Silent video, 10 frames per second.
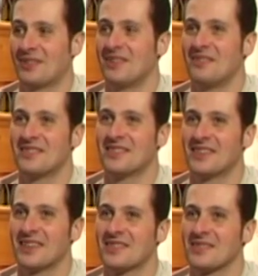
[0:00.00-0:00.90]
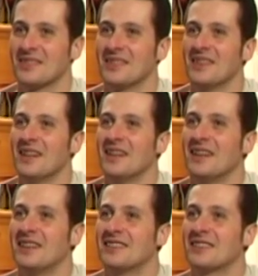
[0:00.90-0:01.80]
c'est dommage de tirer dessus.
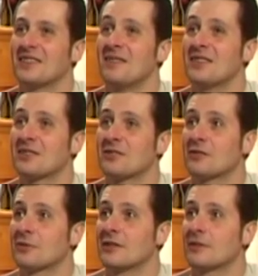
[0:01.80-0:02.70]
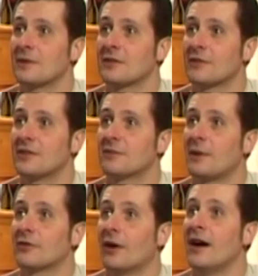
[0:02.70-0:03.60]
Et c'est dommage que ce soit une espèce en voie de disparition.